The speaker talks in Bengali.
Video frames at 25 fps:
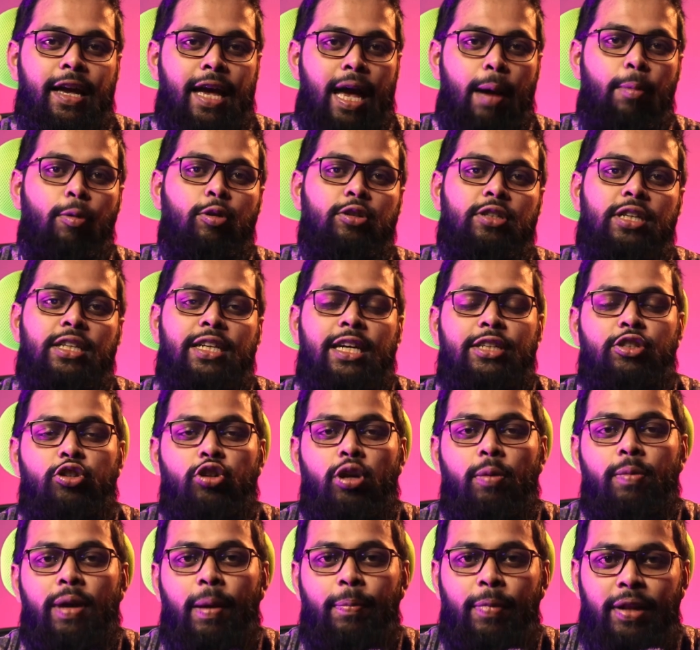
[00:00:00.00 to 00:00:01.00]
এবং সেটার জন্য
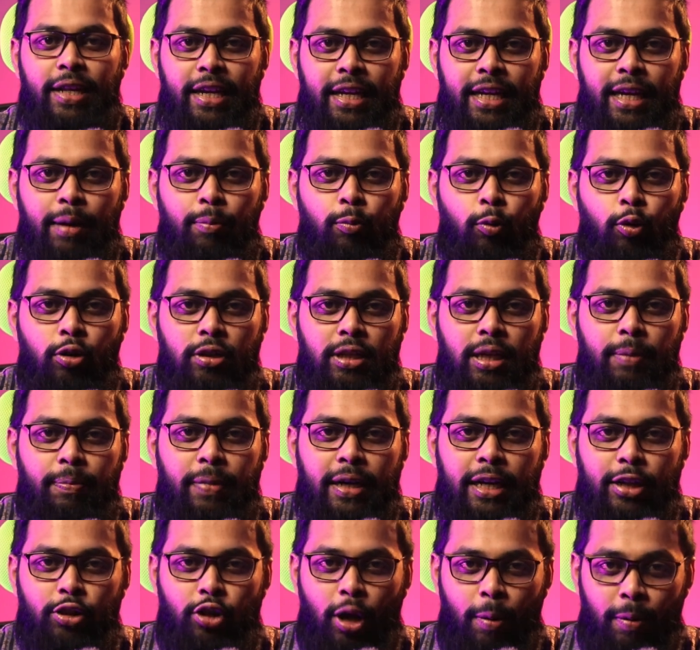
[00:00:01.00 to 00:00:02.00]
আমি আপনাদেরকে বলতে
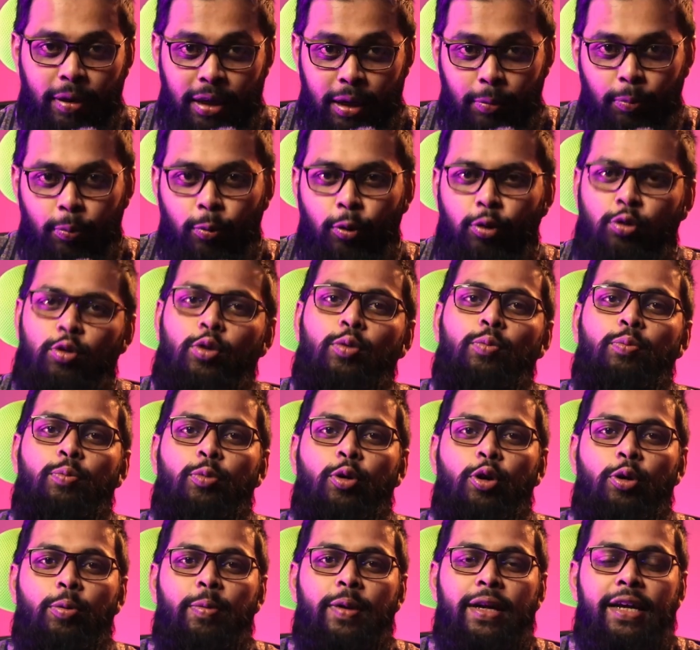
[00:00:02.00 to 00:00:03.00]
পারি তো আমাদের প্রথম
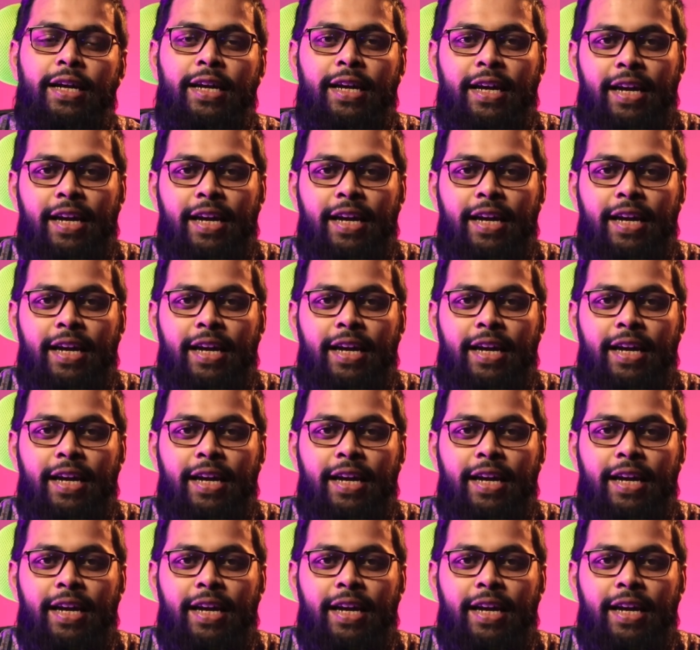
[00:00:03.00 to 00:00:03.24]
পর্বে